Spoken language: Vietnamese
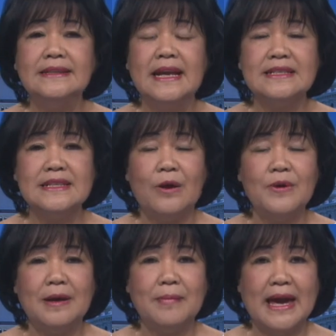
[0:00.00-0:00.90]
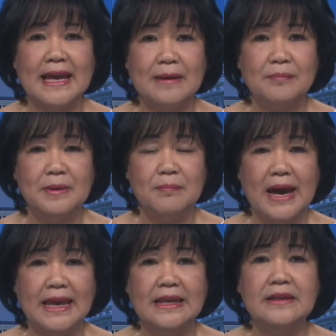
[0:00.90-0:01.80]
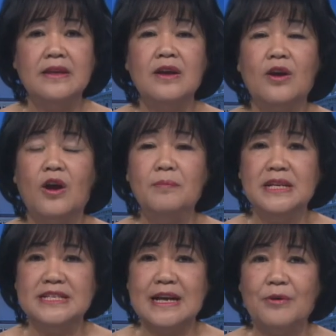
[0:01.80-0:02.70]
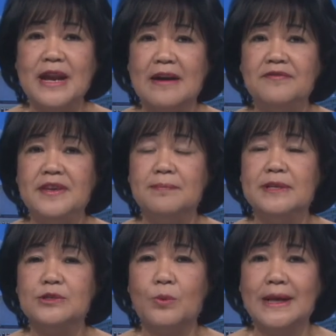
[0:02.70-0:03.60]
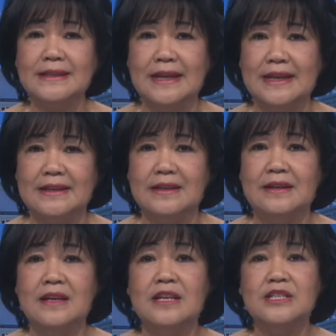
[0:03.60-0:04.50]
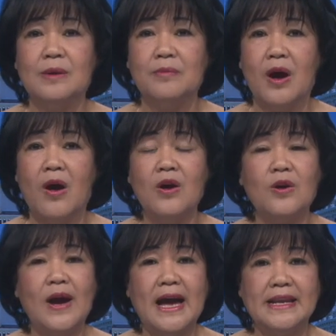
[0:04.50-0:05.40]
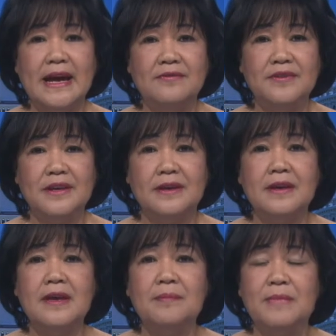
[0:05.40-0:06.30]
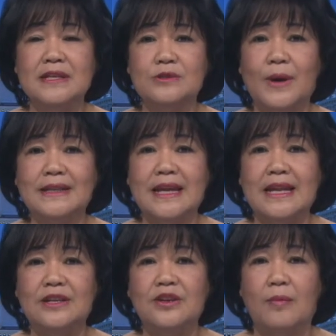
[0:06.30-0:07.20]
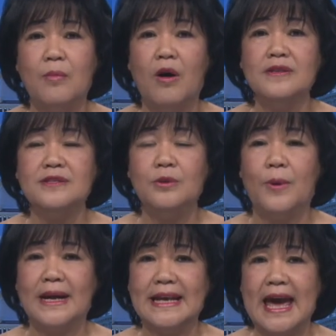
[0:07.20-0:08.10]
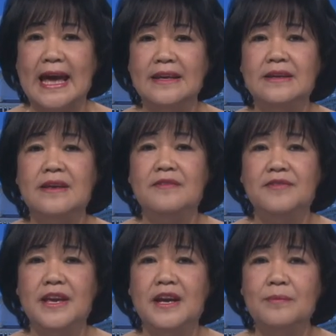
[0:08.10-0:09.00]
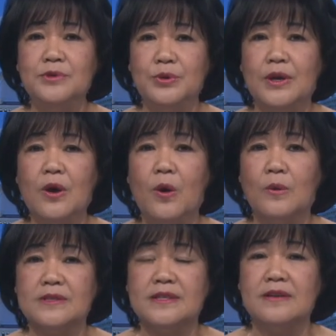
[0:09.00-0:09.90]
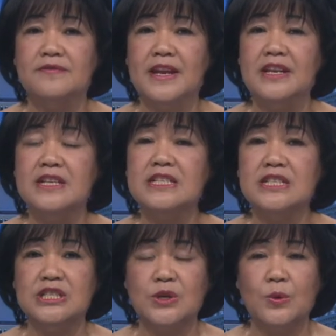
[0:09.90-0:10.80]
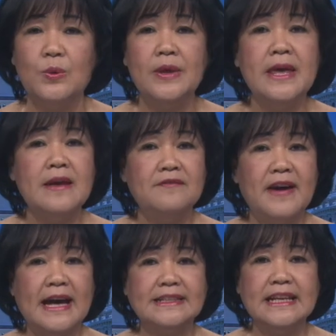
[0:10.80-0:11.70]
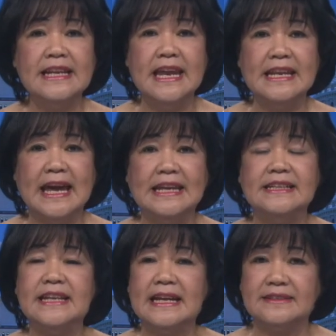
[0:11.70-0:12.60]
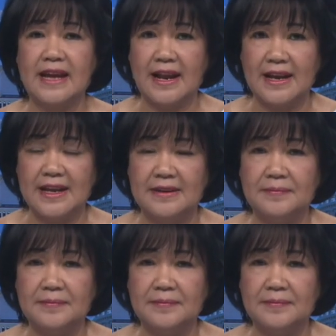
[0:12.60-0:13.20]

tháng 6 năm 2017, có 16 đảng viên bị xóa tên. Trong đó có hai đảng viên bị xóa tên do bỏ sinh hoạt đảng vì không chuyển hồ sơ về nơi cư trú và tỷ lệ này đang tăng lên.